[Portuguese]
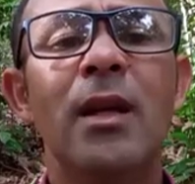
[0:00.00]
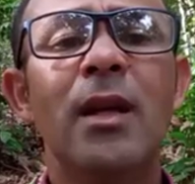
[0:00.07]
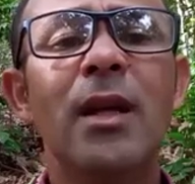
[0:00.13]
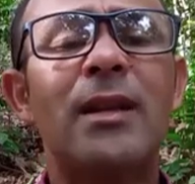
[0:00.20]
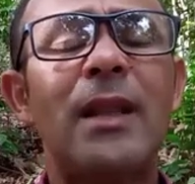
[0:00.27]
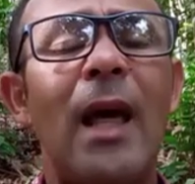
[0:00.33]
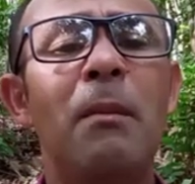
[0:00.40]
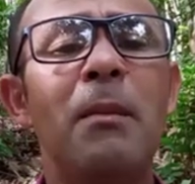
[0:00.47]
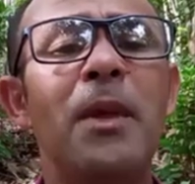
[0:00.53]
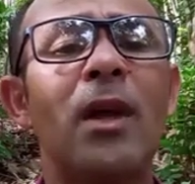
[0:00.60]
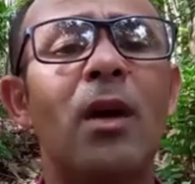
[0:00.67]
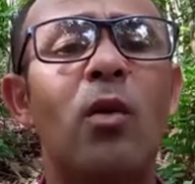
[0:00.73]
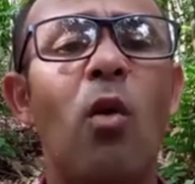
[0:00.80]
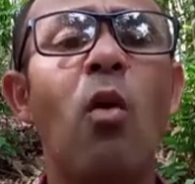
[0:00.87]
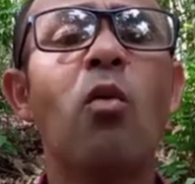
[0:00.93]
e
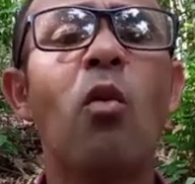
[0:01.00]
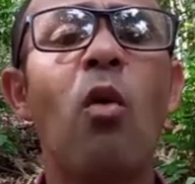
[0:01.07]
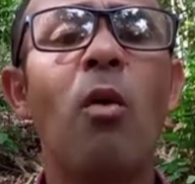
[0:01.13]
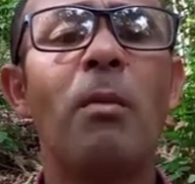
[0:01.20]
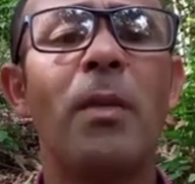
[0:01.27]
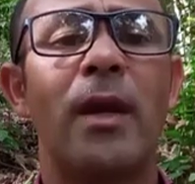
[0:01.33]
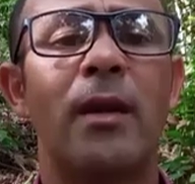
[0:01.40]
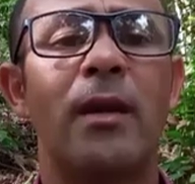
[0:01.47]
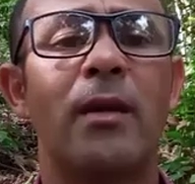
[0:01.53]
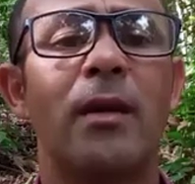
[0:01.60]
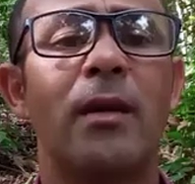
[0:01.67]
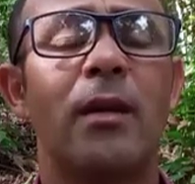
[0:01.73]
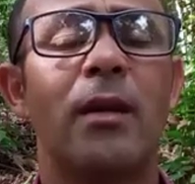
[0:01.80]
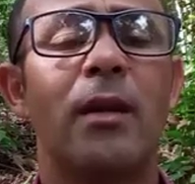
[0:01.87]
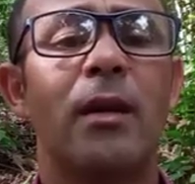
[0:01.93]
termina com o um homem
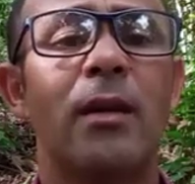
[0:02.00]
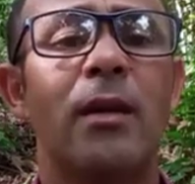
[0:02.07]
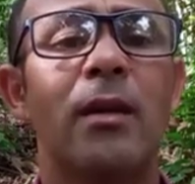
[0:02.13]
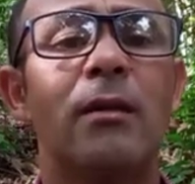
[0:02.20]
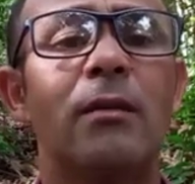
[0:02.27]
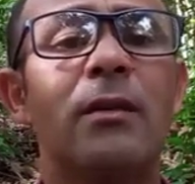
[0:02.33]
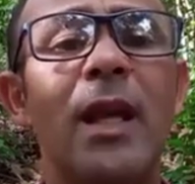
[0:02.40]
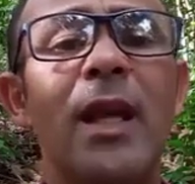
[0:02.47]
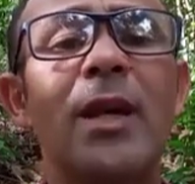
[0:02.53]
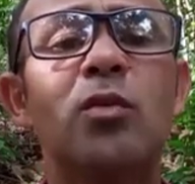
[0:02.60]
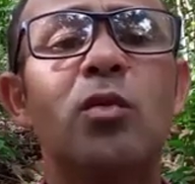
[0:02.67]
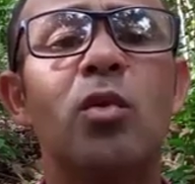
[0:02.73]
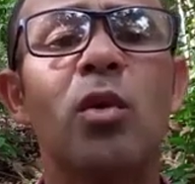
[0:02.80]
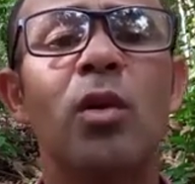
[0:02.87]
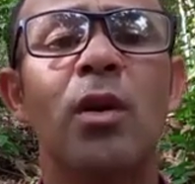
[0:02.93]

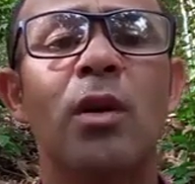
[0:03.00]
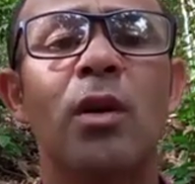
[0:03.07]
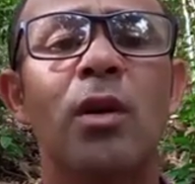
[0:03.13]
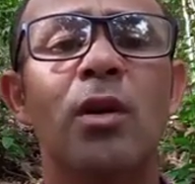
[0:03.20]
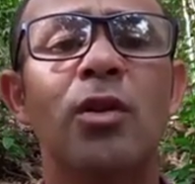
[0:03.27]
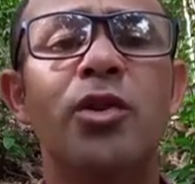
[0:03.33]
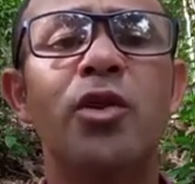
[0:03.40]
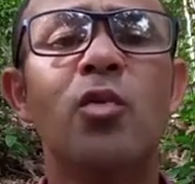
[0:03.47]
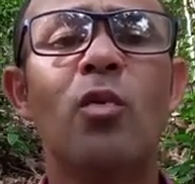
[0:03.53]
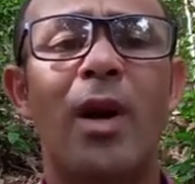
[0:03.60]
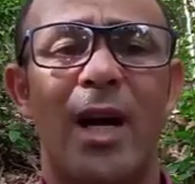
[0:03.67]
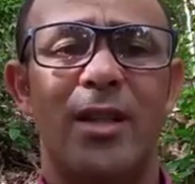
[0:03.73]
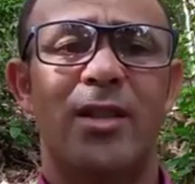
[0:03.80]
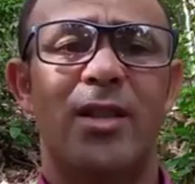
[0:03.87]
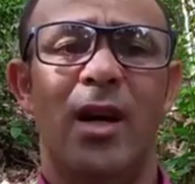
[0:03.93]
dentro de um
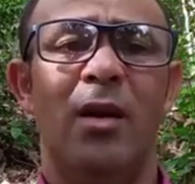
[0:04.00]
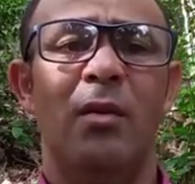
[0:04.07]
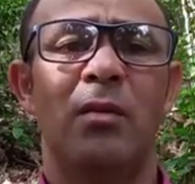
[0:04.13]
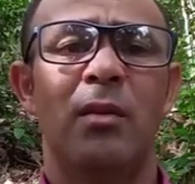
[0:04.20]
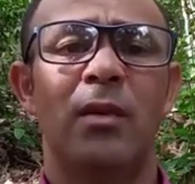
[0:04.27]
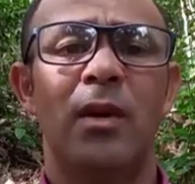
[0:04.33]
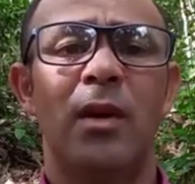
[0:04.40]
caixão.